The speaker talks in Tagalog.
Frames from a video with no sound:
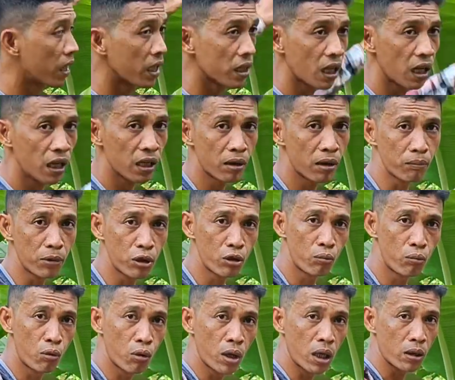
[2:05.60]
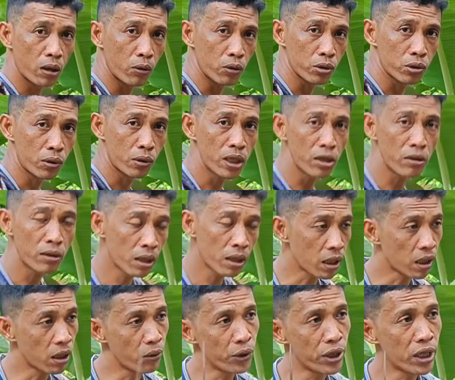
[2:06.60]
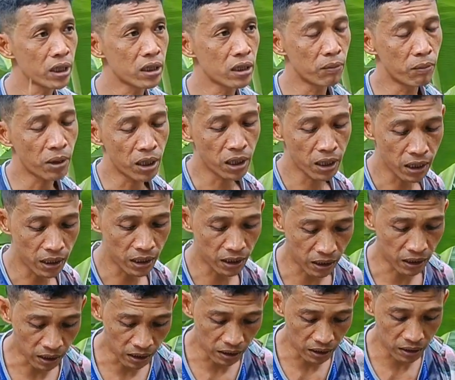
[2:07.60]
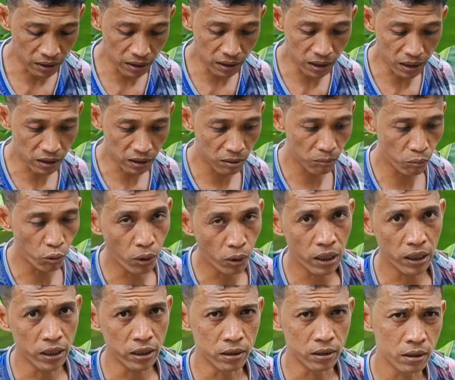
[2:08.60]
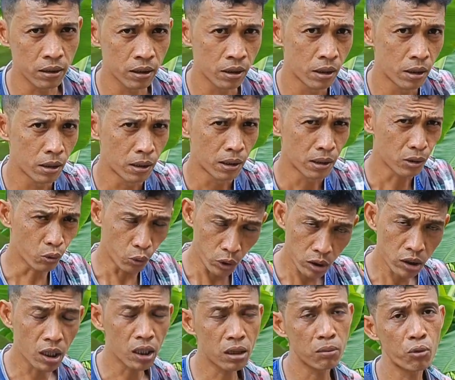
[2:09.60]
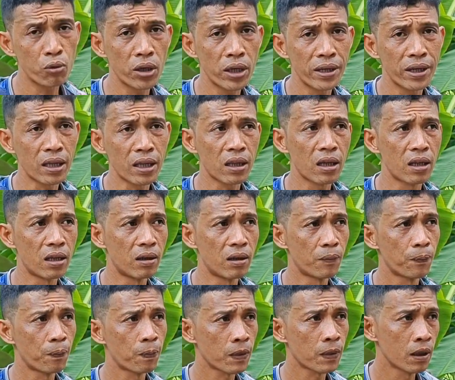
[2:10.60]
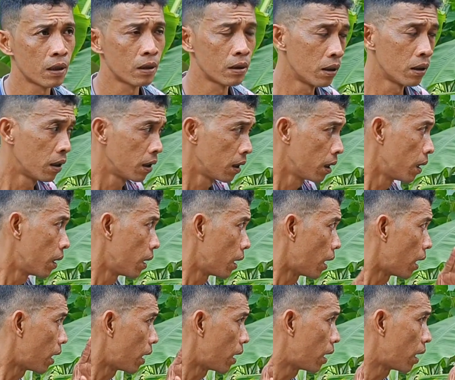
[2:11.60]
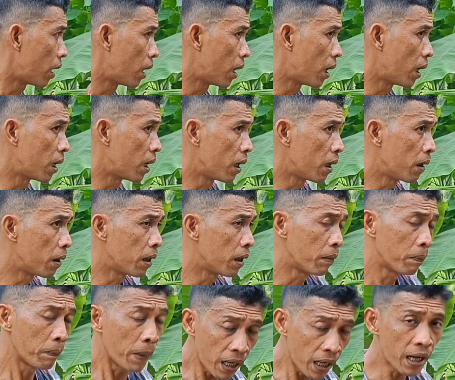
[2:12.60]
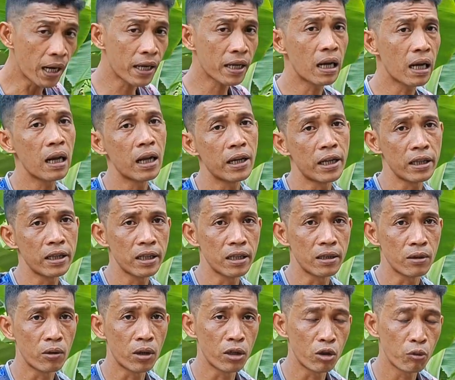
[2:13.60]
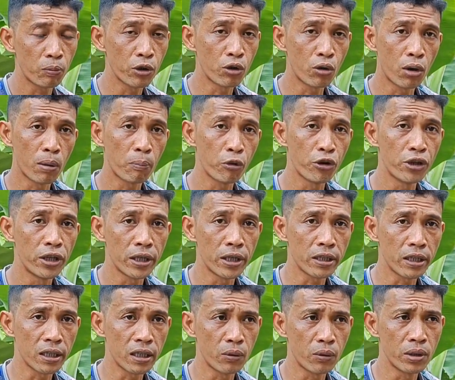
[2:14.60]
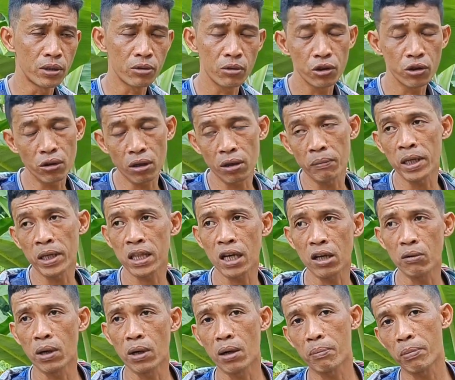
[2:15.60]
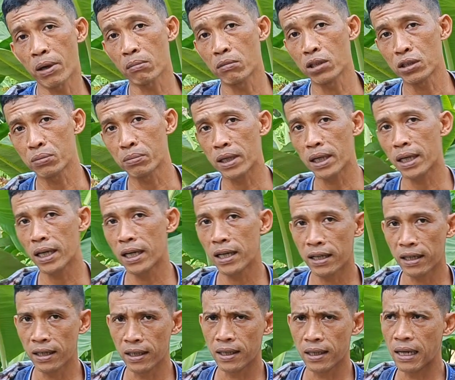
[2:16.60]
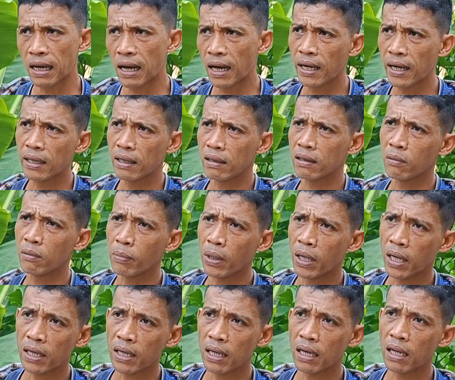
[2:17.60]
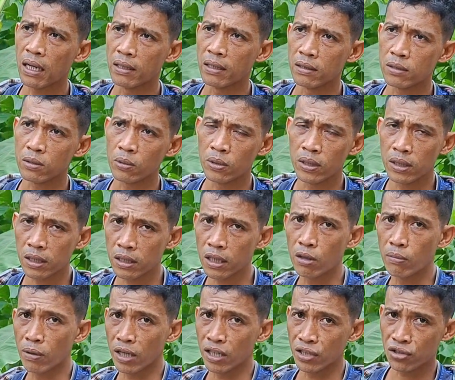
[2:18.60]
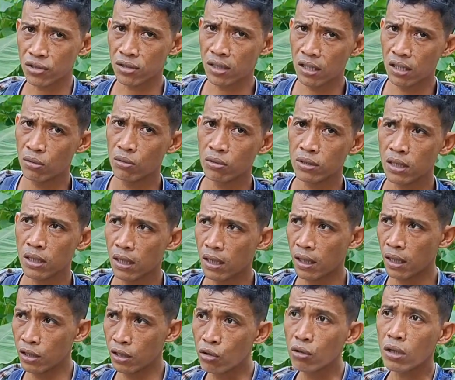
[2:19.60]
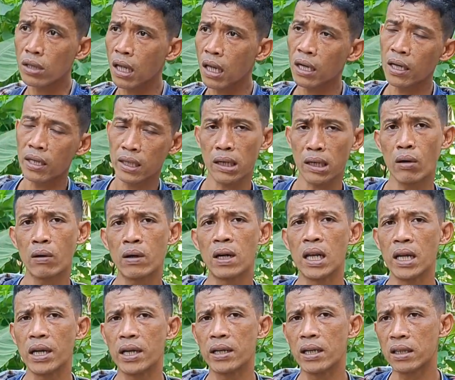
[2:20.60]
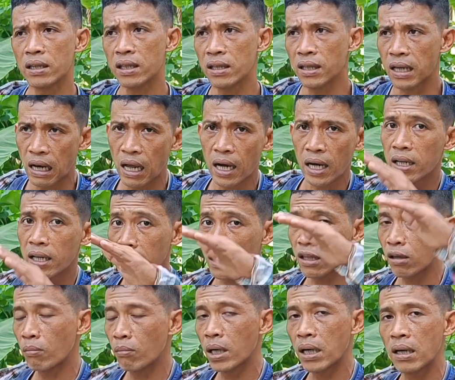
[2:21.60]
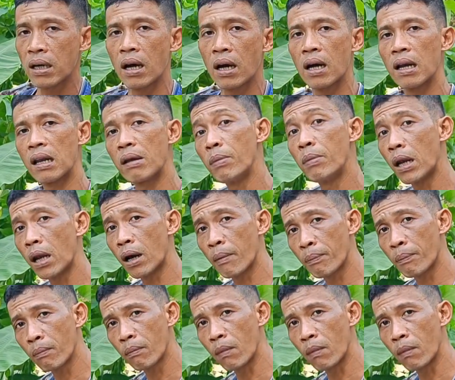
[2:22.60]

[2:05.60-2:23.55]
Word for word: ay talagang binubuwal ko. So ngayon, ang gagawin natin mga kaagri ay hindi natin buwalin. So itreat muna natin. Uh, pag-aaralan natin kung ano pa yung ah, pwede natin gawin. So yun naman tayo mga farmers mga kaagri, kailangan nating pag-aralan. So hindi tayo mag-stay doon sa yun na talagang nakaugalian natin. Kailangan nating mag-level up,